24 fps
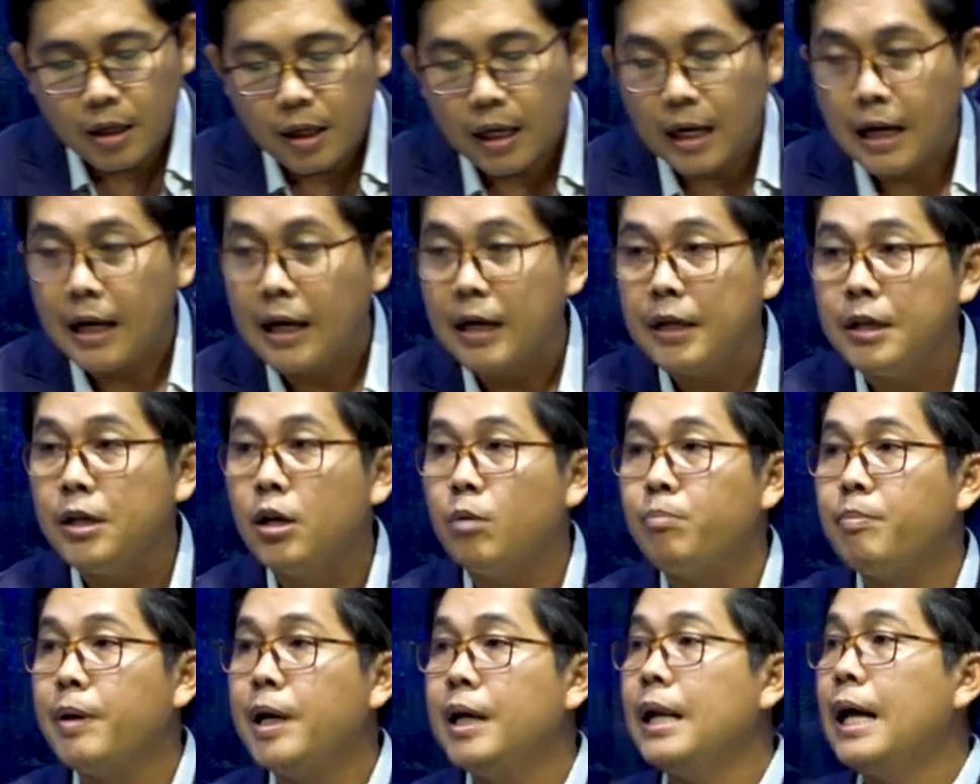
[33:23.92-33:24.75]
hai
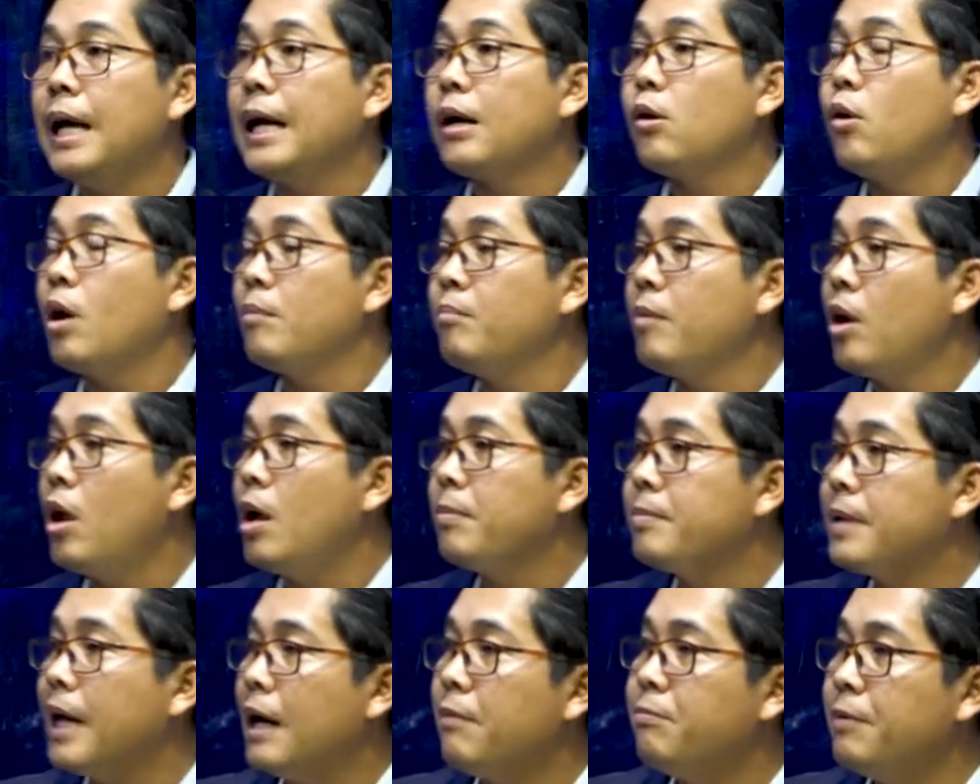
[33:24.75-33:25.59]
nô pe đại quạt mà
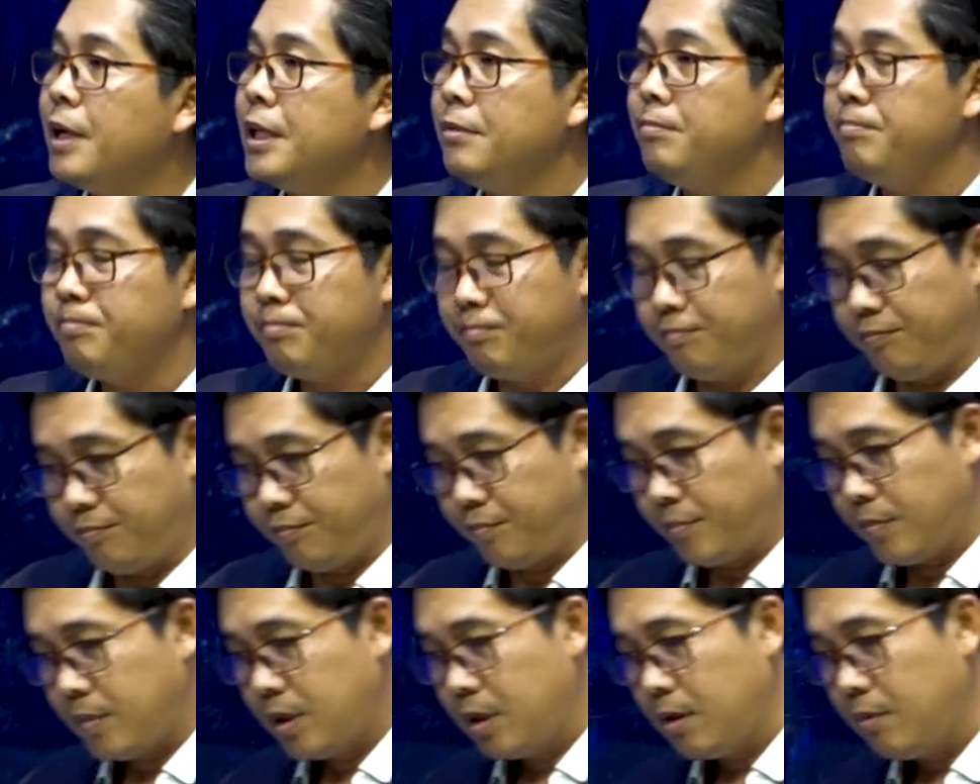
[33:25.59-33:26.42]
đọp té vĩnh
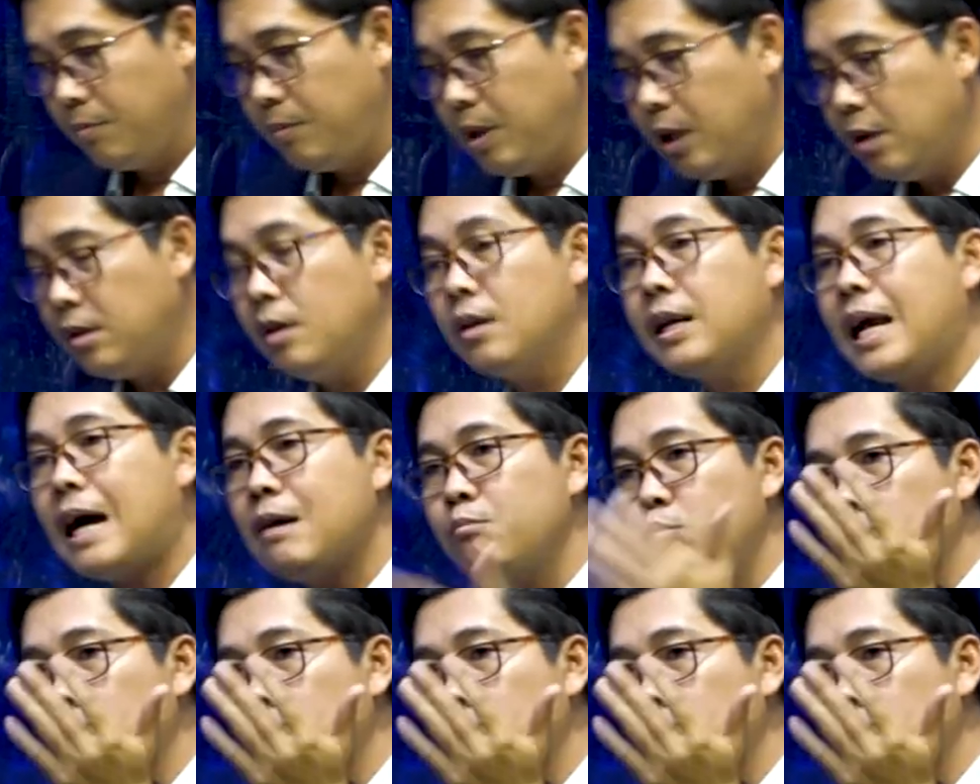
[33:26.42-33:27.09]
miền rừng ra